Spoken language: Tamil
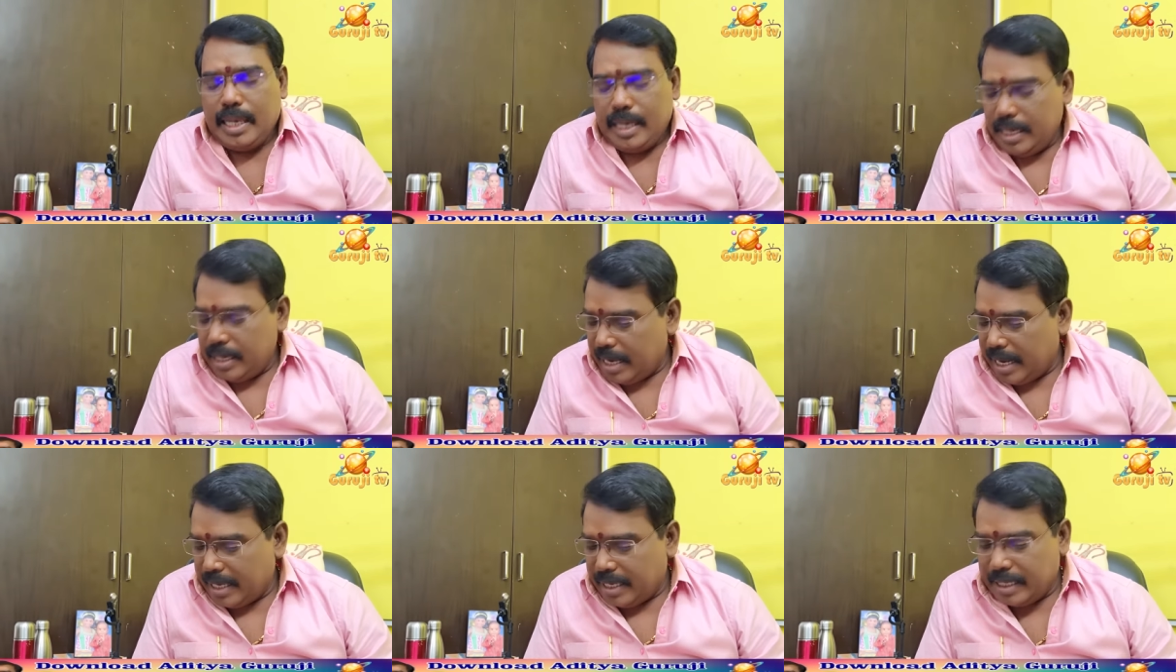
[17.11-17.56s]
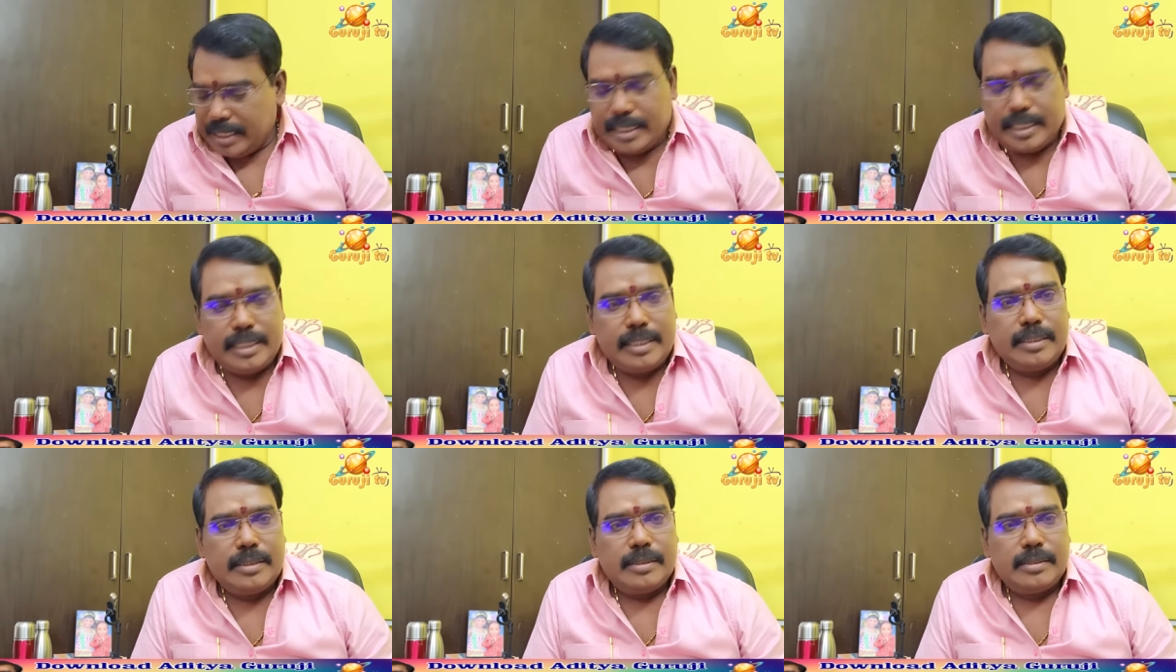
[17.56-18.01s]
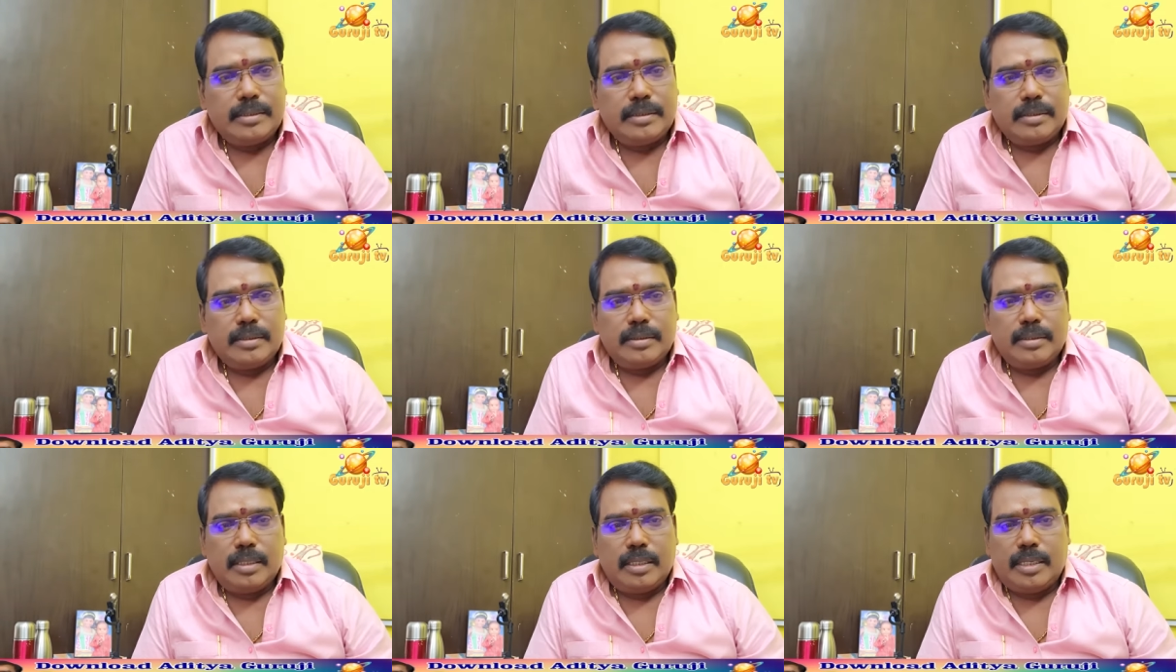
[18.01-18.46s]
இன்றைக்கு
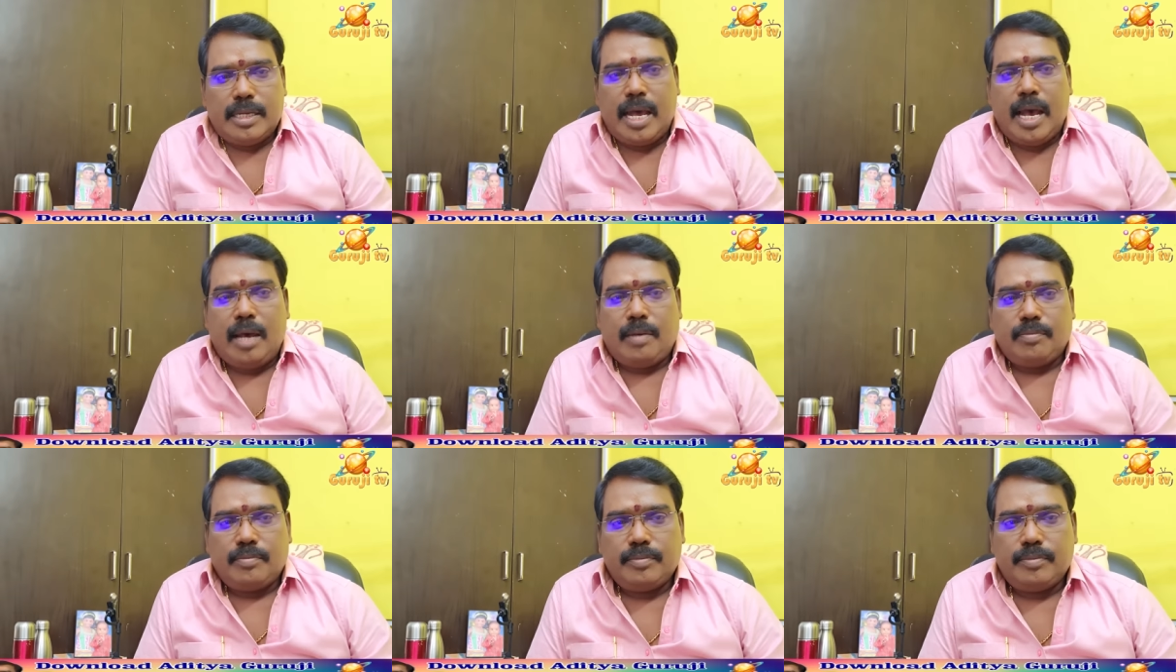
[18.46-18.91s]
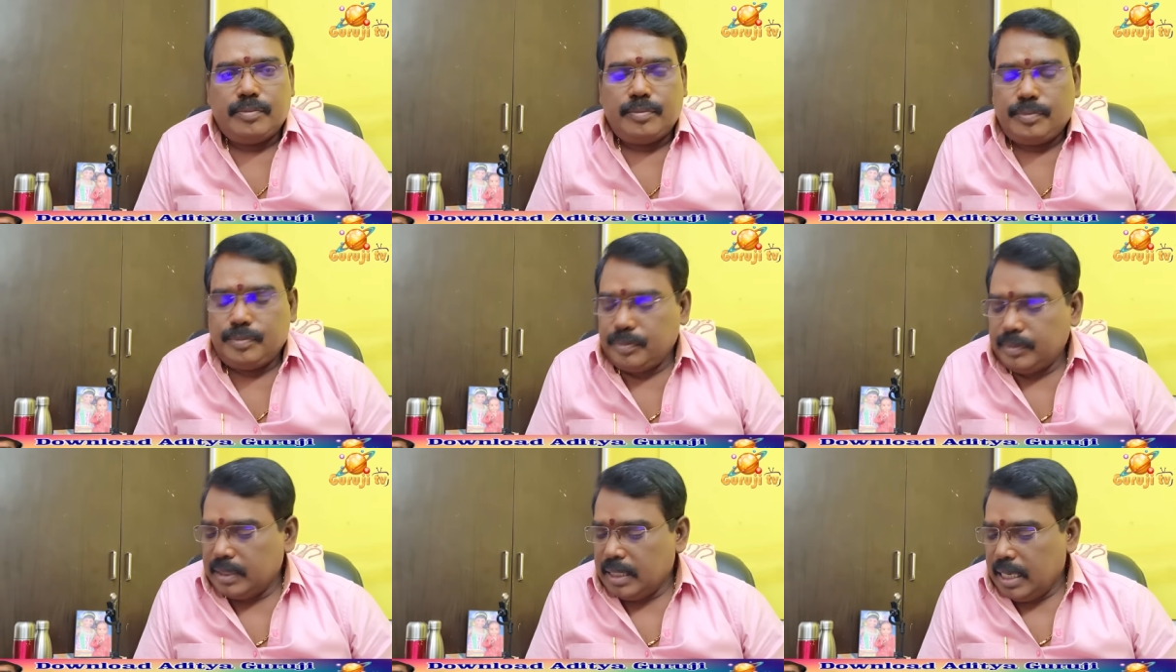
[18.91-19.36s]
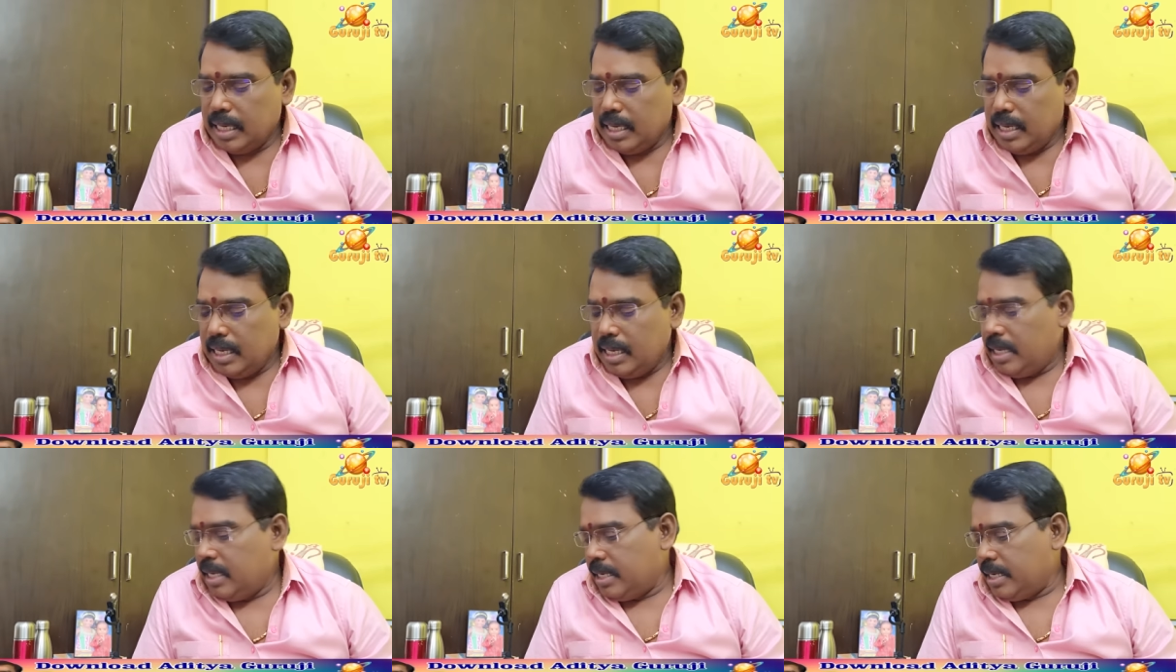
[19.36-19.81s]
நாம்
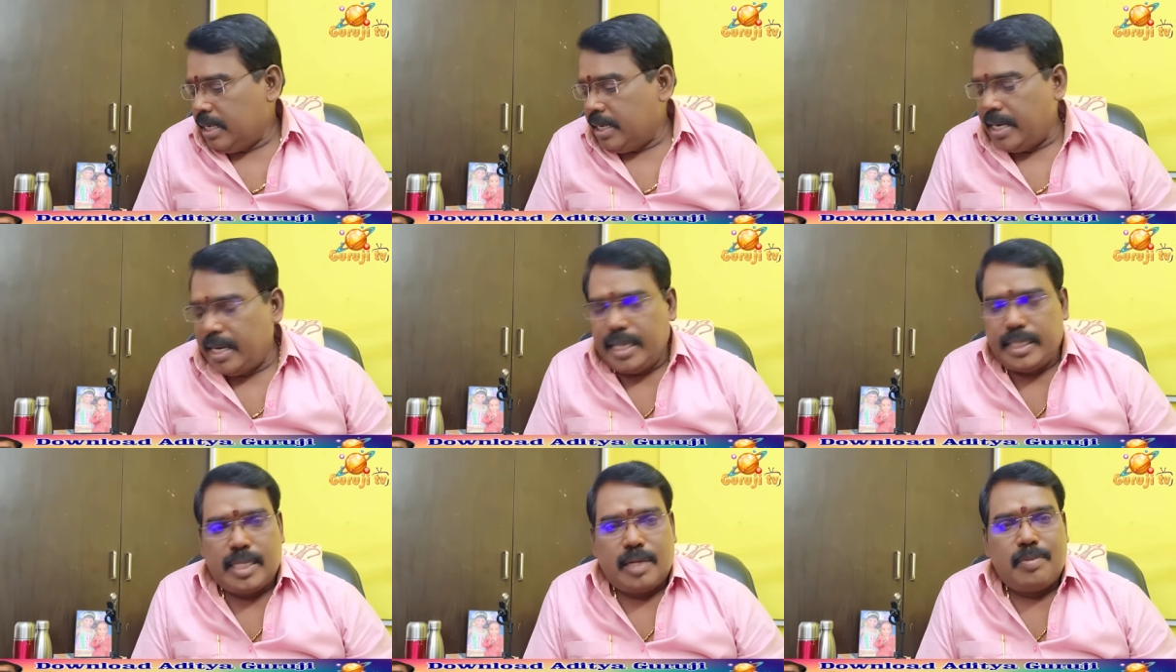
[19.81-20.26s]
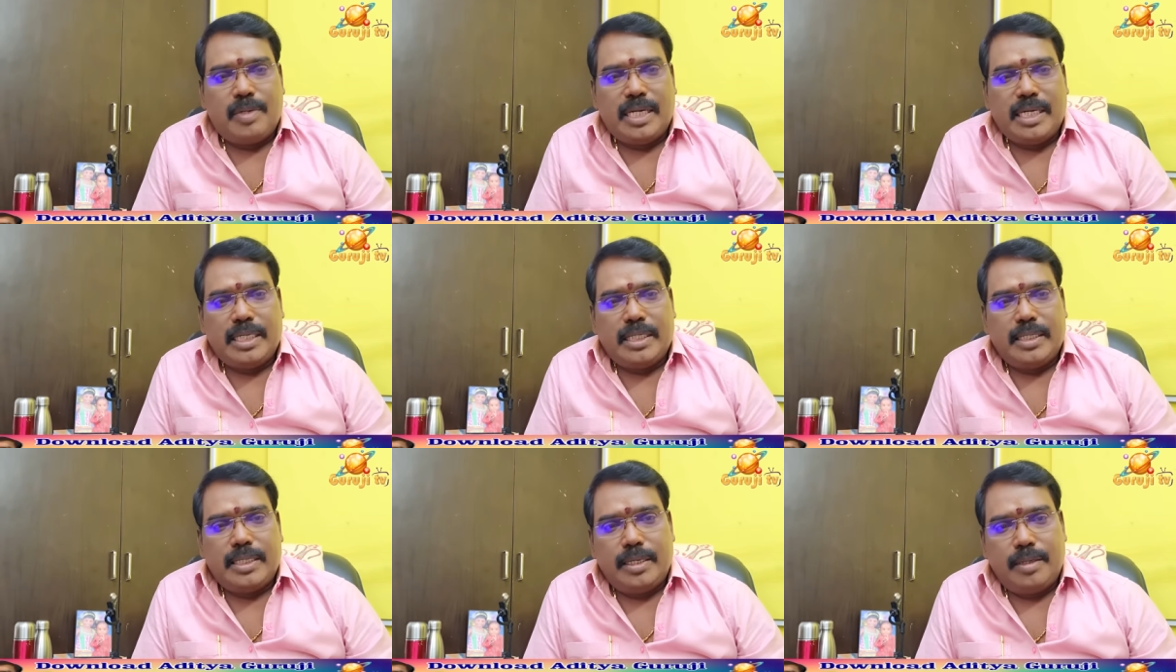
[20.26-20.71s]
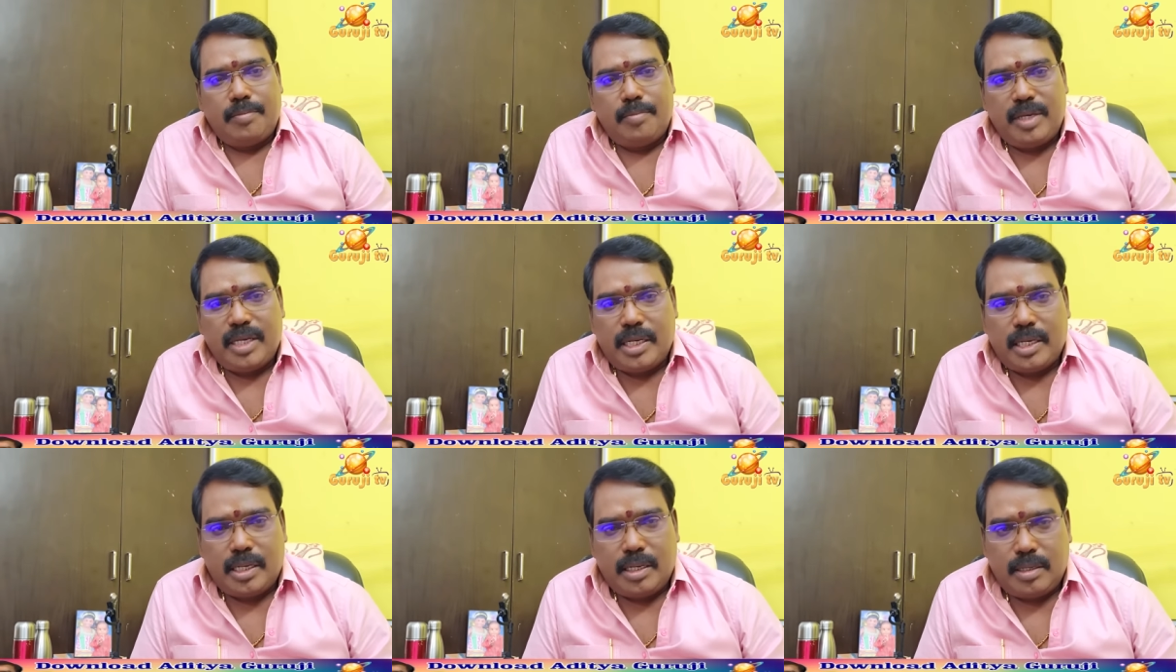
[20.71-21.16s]
இன்றைய தமிழகத்தின்
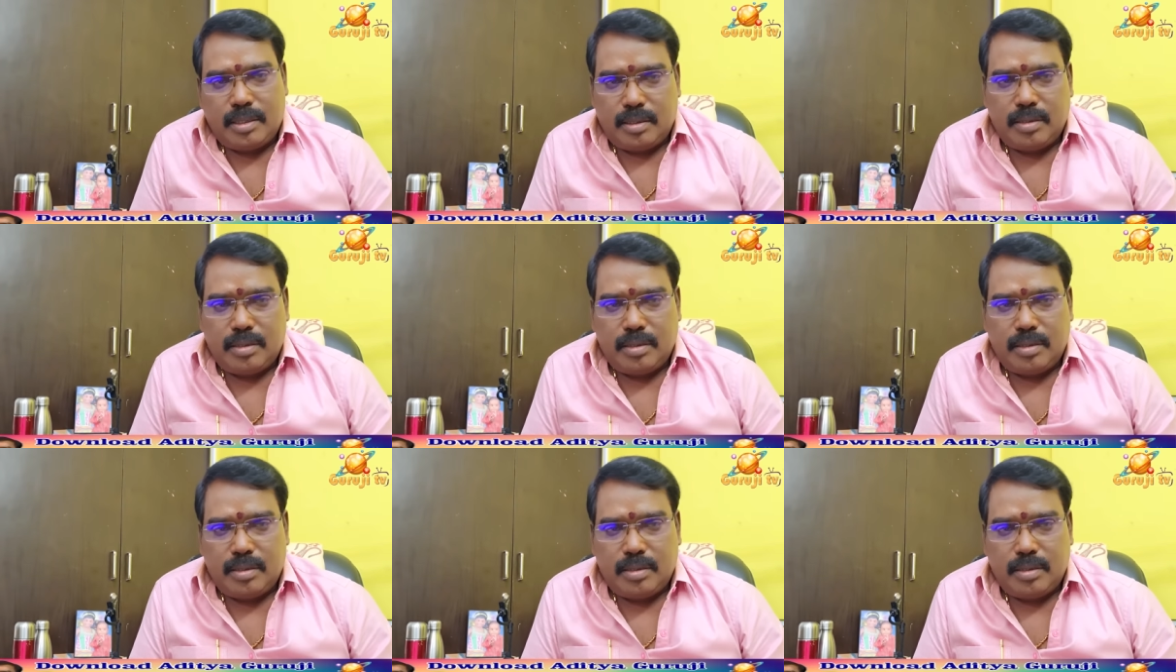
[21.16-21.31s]
மிக